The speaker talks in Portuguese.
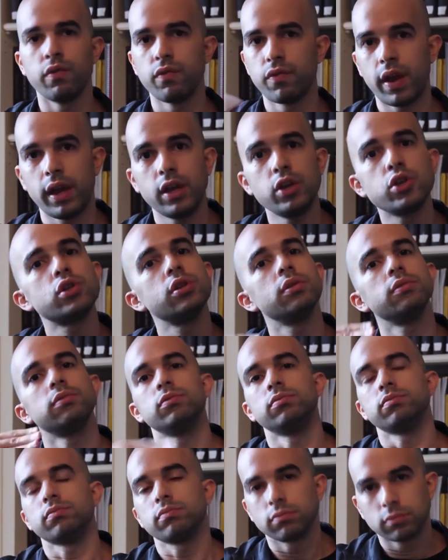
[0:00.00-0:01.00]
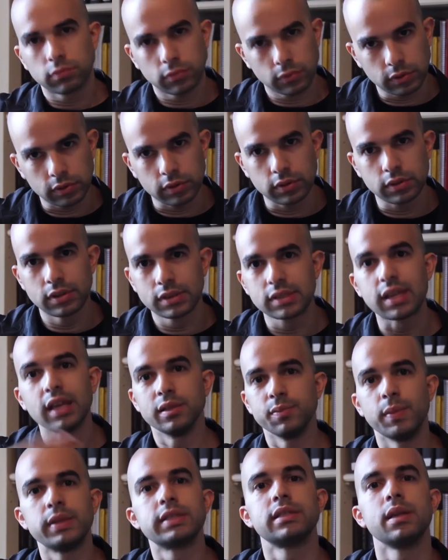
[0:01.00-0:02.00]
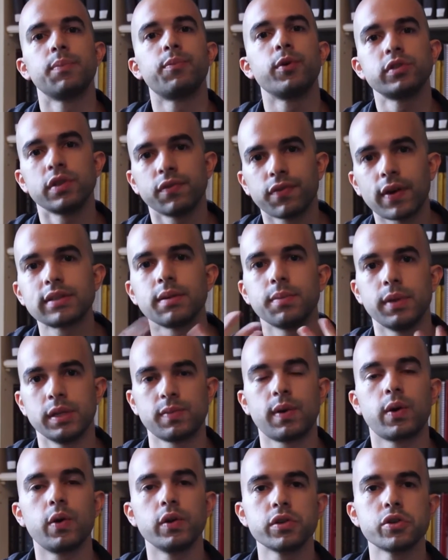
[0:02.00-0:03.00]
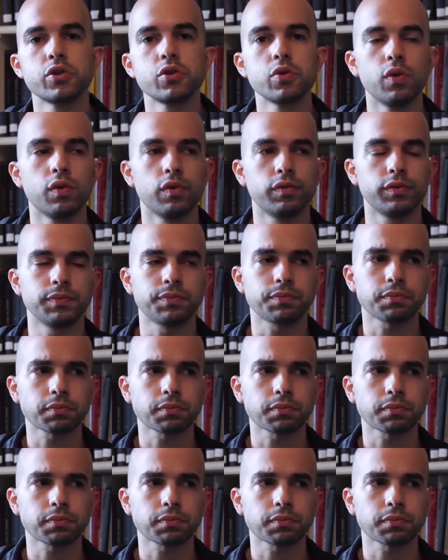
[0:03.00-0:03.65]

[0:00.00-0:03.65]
vende, seis meses depois você faz a mesma coisa de novo.